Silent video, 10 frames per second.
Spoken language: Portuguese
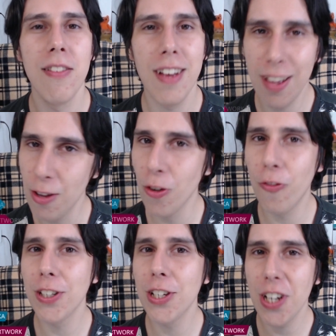eu não
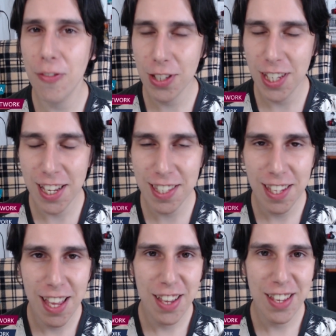vou deixar vocês
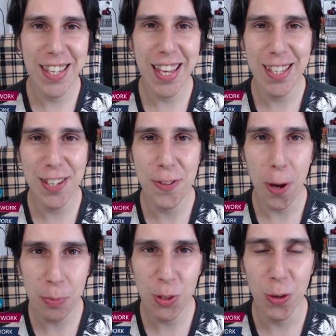sem
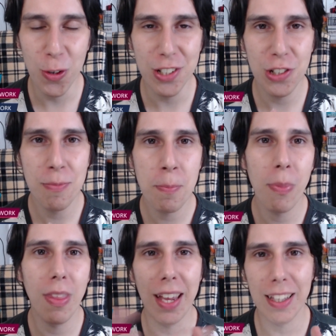sinopse hoje,
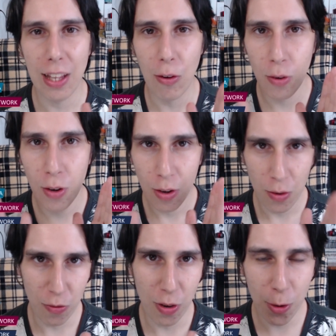então
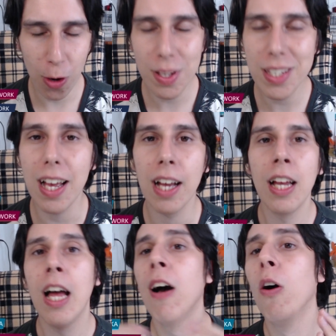vamos começar.
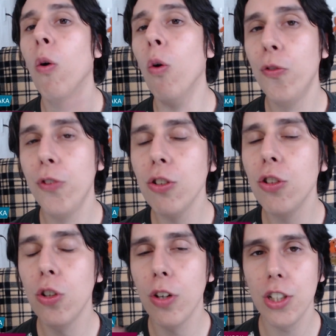O vídeo
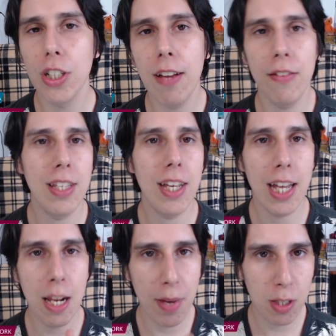de hoje né, vai ser
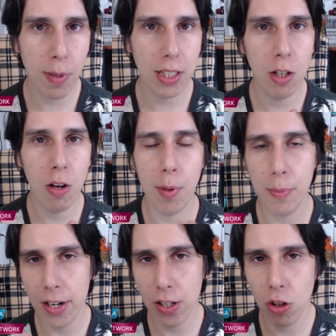aquele mesmo padrão, a
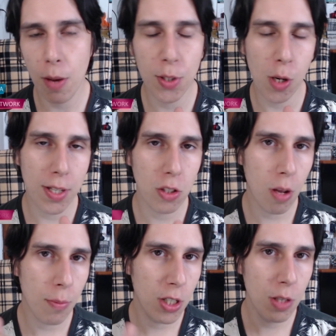primeira sinopse é uma
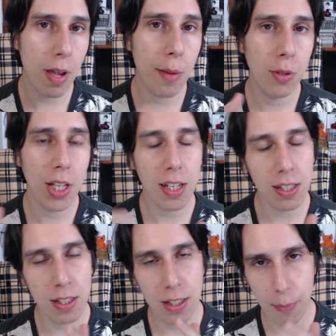sinopse de membro e
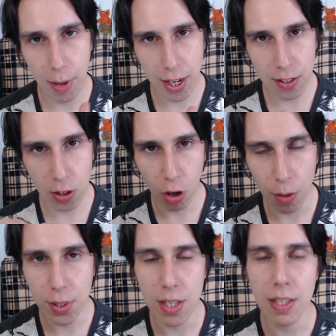as demais
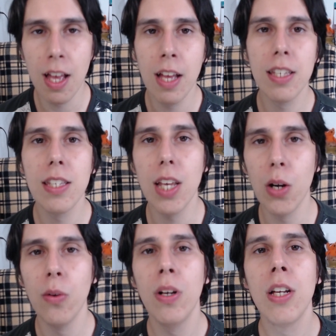sinopses
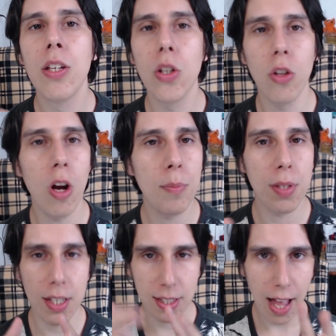são
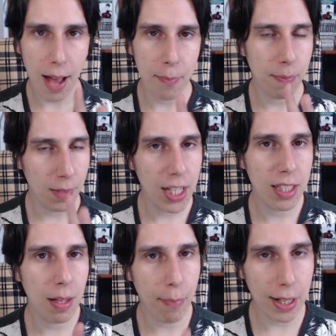sinopses da
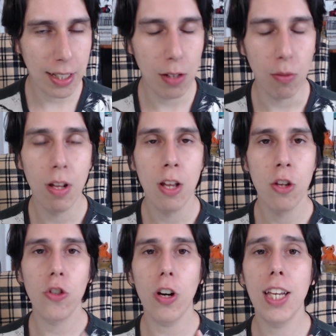lista padrão.
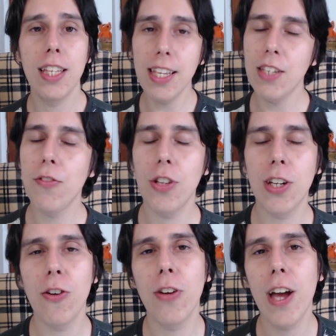Só que nesse vídeo aqui
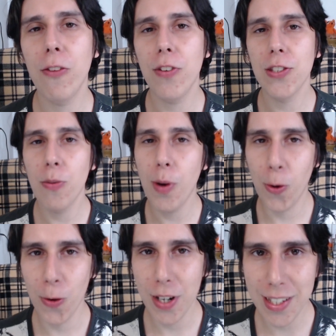eu quero fazer uma
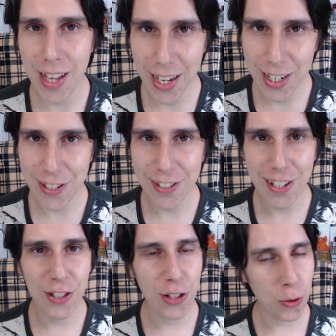coisa antes da
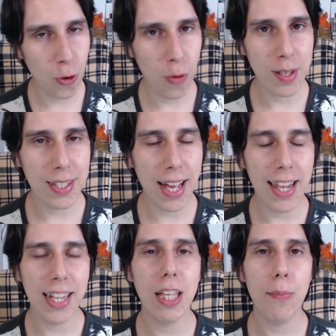gente começar a
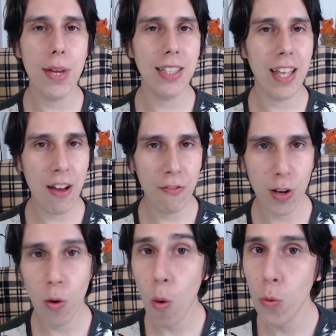ler que também tem a ver
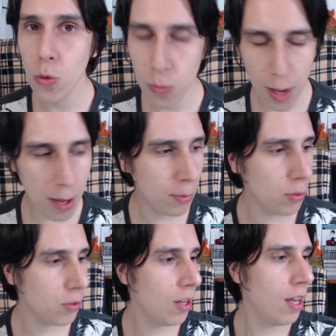com os
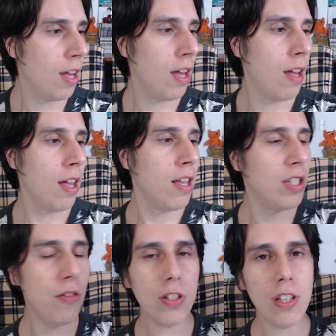membros.
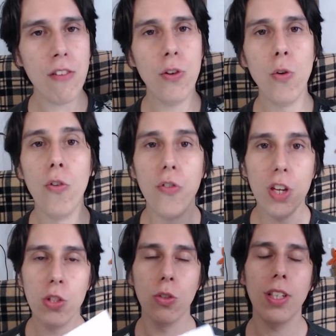Se você viu o
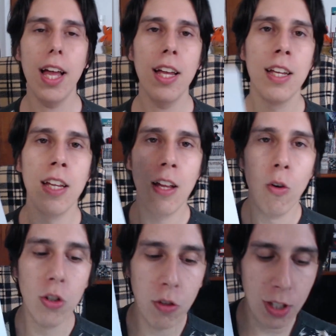vídeo, né,
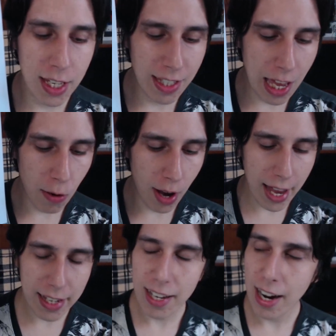onde eu desenho
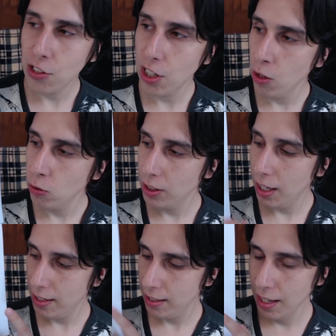essa arte aqui, eu estou
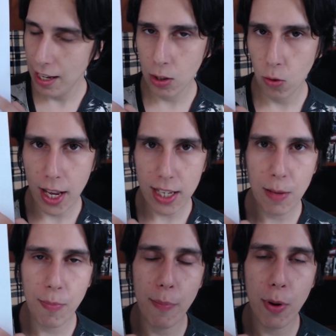testando esse
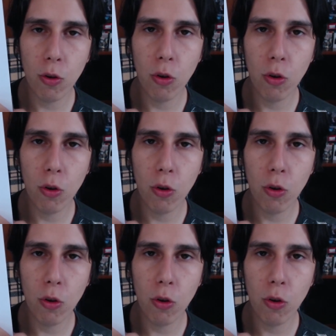papel que eu